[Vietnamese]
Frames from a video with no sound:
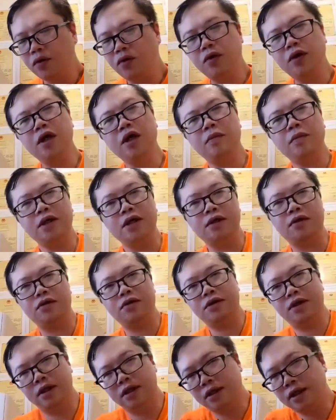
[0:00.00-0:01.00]
tuy nhiên bây giờ
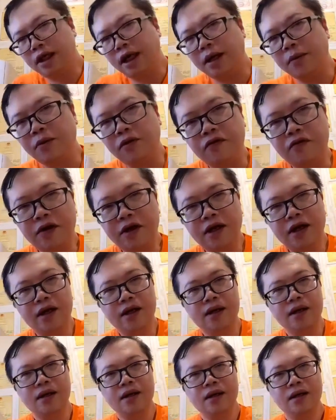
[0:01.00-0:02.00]
tôi diễn giải một vấn
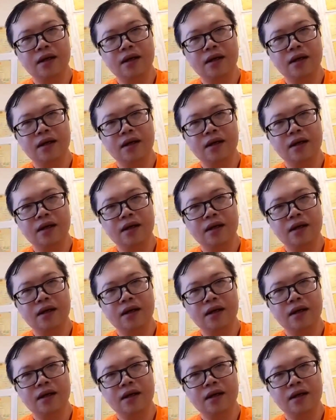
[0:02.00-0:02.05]
đề